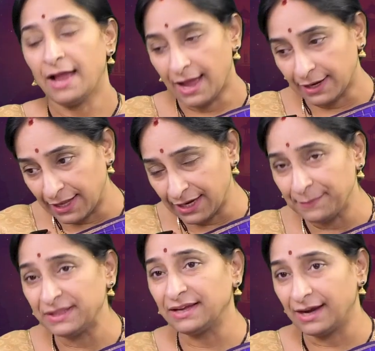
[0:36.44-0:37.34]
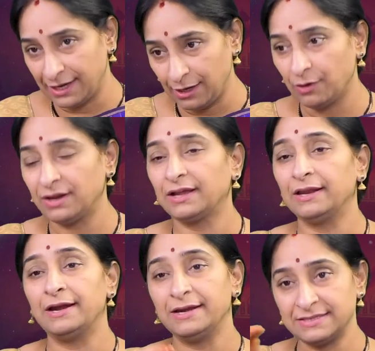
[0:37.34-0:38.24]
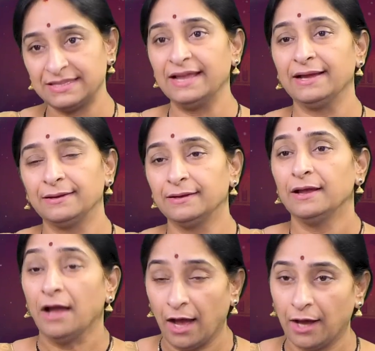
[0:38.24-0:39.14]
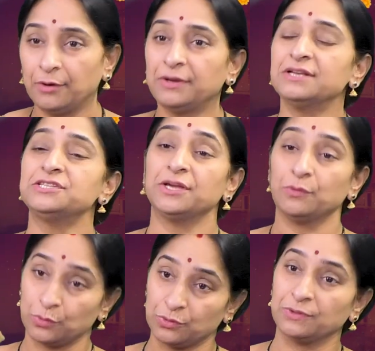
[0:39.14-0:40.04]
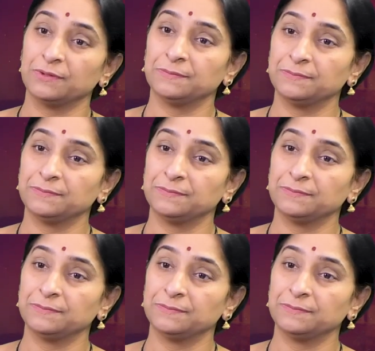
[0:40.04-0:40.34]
ఆ గరిక మీద గడ్డిలో కనుక నడిస్తే ఆరోగ్యం చేకూరుతుంది